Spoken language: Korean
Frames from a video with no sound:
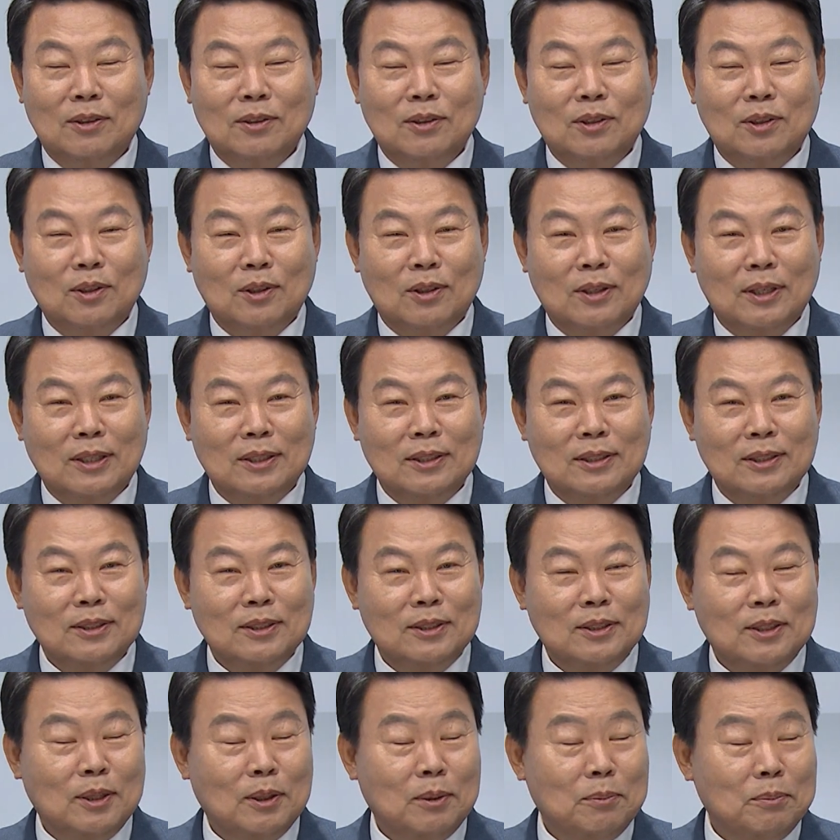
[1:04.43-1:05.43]
어떻게
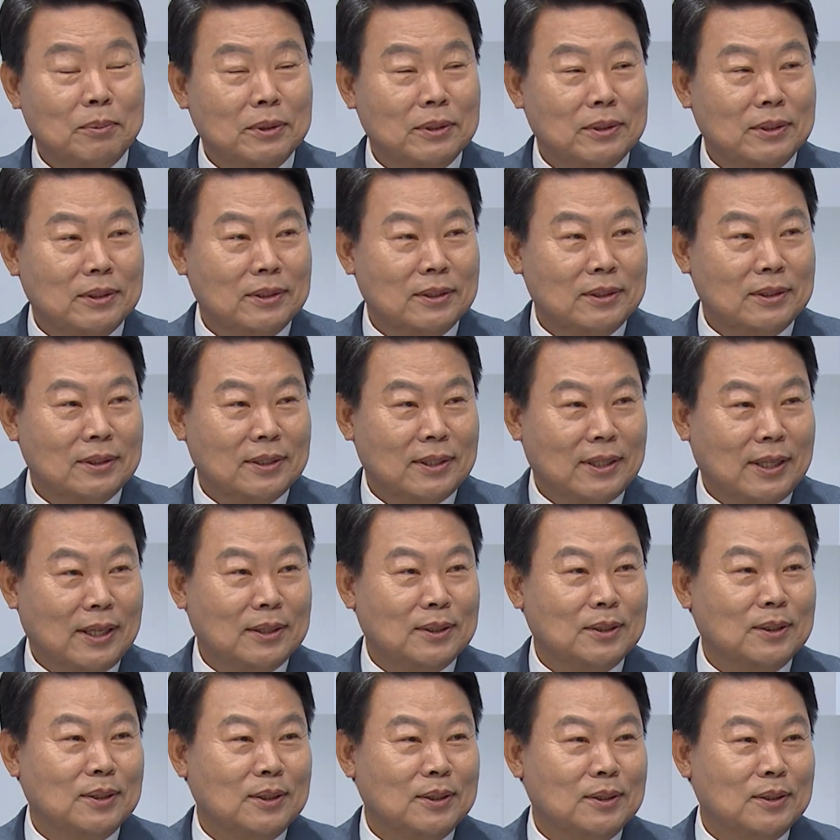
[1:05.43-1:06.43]
시스템을
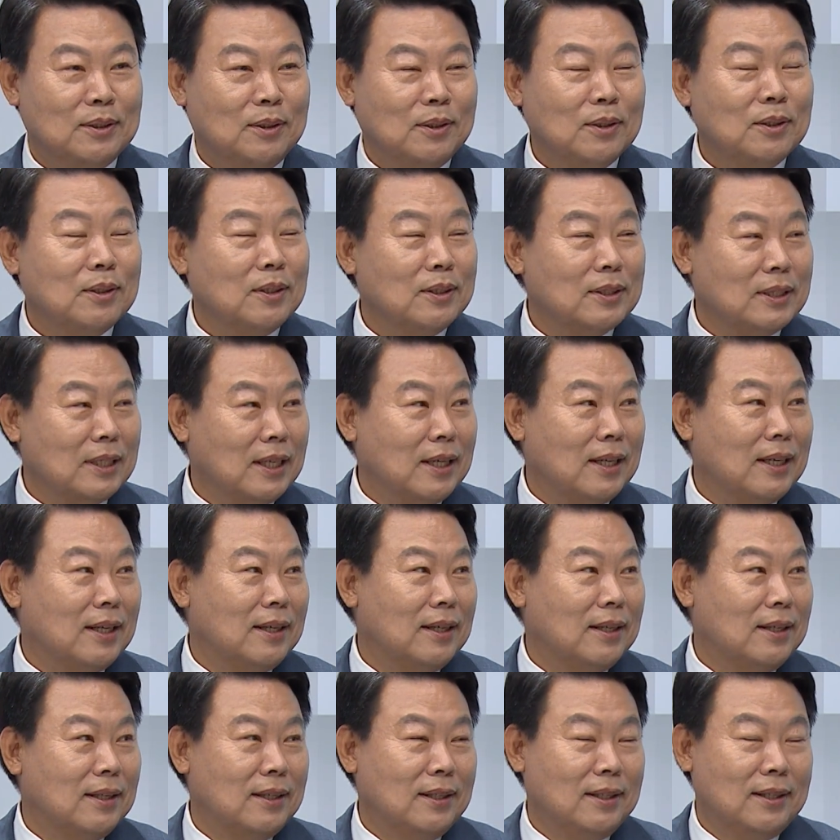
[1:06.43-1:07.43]
개선해서 할 거냐.
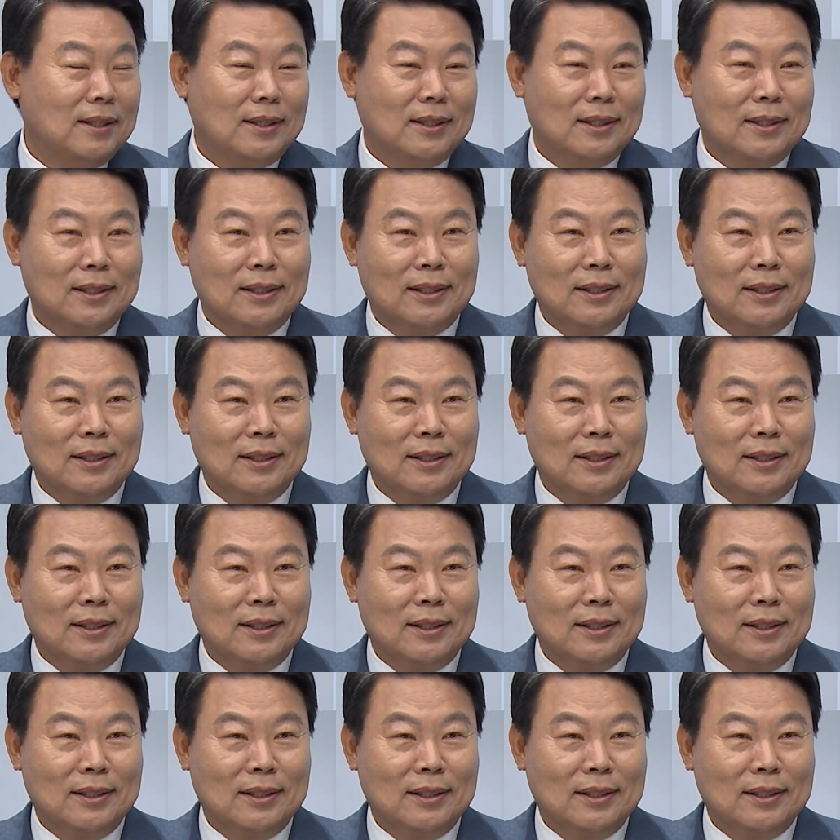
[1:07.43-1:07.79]
음.